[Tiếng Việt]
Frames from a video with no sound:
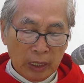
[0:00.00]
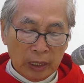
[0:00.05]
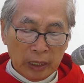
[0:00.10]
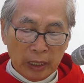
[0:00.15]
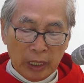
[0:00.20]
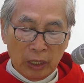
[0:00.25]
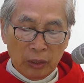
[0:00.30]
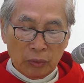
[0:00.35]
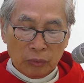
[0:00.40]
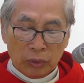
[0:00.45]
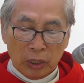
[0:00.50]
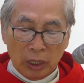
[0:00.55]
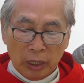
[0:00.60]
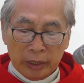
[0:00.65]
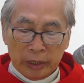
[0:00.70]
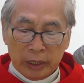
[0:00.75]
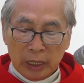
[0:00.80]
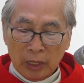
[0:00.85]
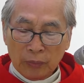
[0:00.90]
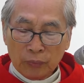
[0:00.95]
Nghe ông
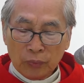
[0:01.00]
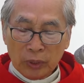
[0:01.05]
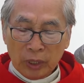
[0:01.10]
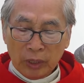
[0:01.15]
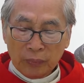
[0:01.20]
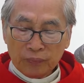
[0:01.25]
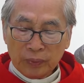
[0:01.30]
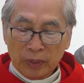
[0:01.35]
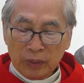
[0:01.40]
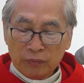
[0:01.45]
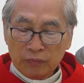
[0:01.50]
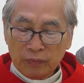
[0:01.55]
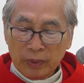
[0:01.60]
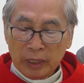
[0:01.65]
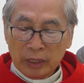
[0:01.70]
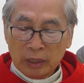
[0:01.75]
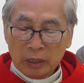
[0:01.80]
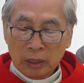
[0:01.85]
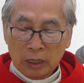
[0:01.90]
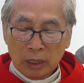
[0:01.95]
nói nhà vua rất phân
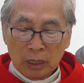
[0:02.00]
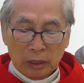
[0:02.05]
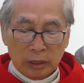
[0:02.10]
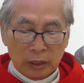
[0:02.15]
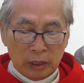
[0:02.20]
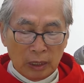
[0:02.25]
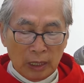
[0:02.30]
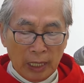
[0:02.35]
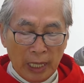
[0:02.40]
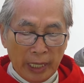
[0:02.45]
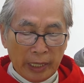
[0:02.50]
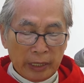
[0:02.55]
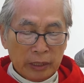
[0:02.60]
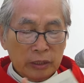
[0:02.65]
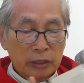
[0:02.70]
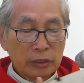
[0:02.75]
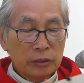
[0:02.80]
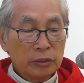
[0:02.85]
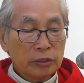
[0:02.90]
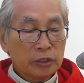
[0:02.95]
vân nhưng lại
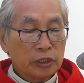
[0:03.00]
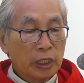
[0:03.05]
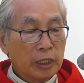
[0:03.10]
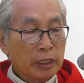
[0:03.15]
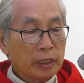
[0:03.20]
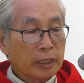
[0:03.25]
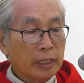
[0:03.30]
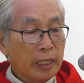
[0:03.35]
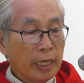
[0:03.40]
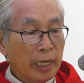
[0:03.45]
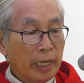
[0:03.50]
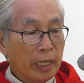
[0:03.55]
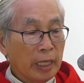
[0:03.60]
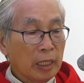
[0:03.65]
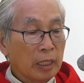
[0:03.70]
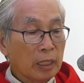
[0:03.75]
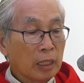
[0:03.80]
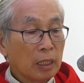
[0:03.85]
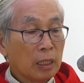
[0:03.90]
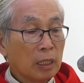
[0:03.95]
cứ thích nghe.